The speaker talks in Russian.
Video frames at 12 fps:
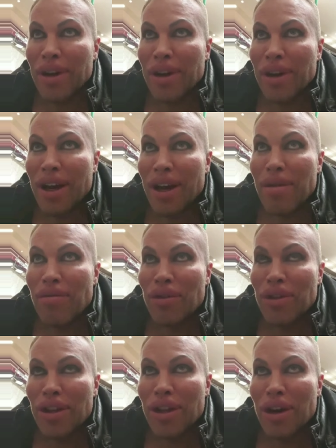Прямо
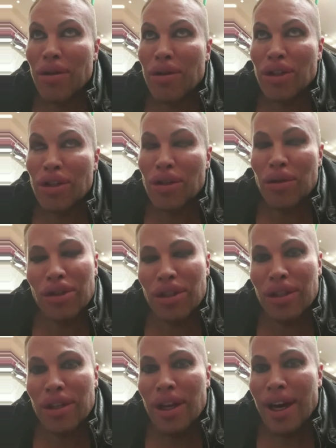вот она
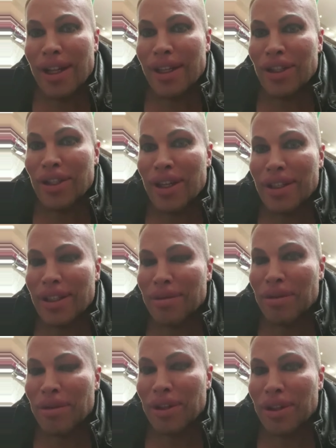очень-очень отличается от
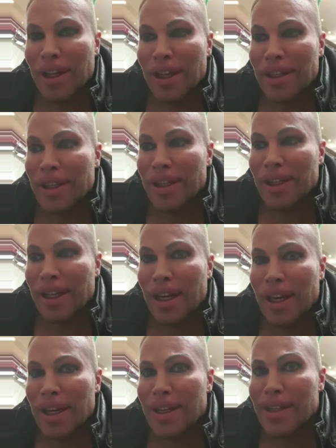самого Китая. Идея
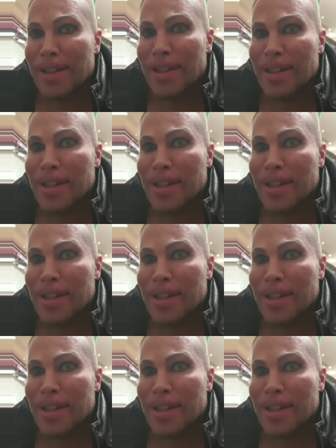такая есть.